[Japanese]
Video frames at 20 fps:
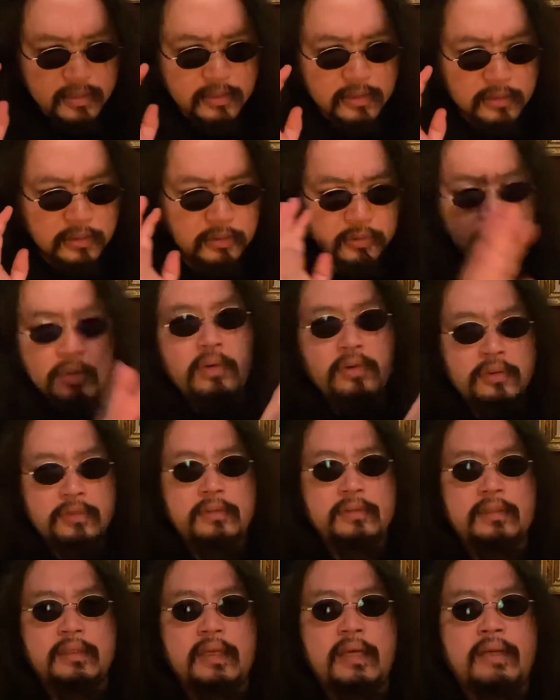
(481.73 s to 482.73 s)
ドーンっ
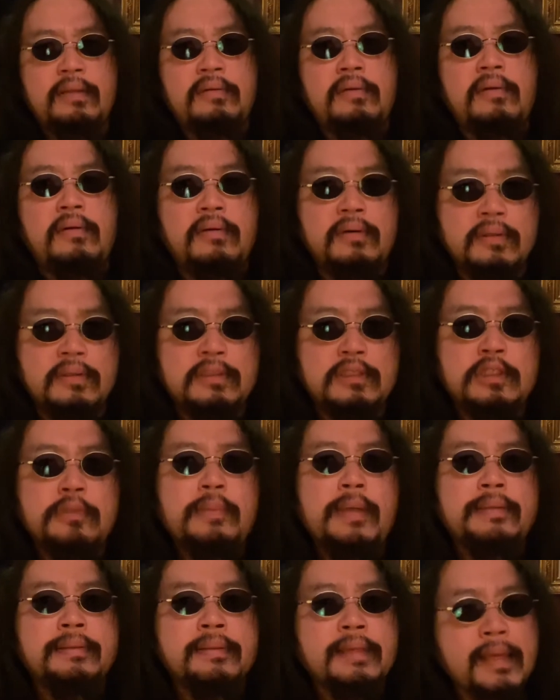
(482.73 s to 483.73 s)
て
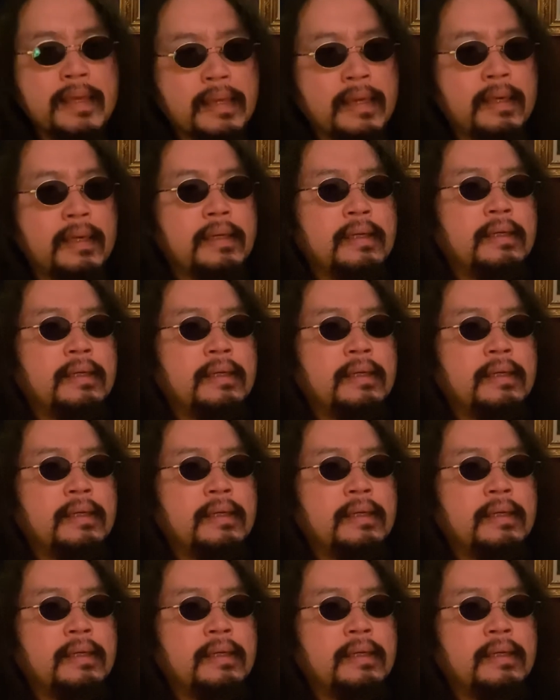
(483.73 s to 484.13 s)
詰めて。